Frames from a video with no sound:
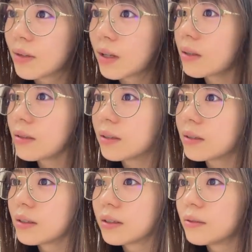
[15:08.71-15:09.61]
硬くなっ
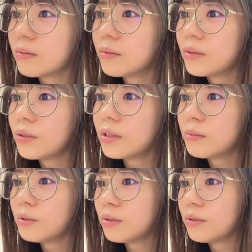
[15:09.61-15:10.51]
てないよもうどっ
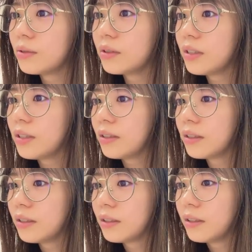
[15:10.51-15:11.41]
ちも普通に
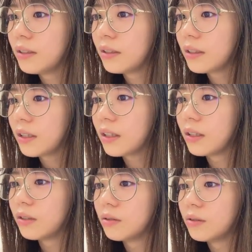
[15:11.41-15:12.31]
ただ
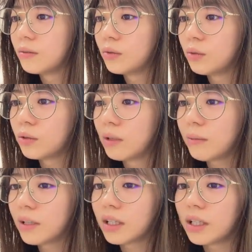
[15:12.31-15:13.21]
あのほんと
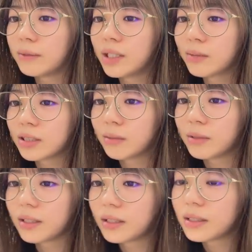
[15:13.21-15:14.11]
豆が破れましたみ
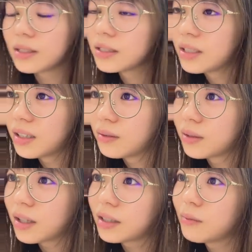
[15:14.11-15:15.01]
たいな感じ
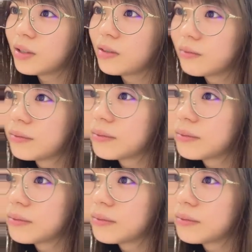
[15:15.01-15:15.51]
固めの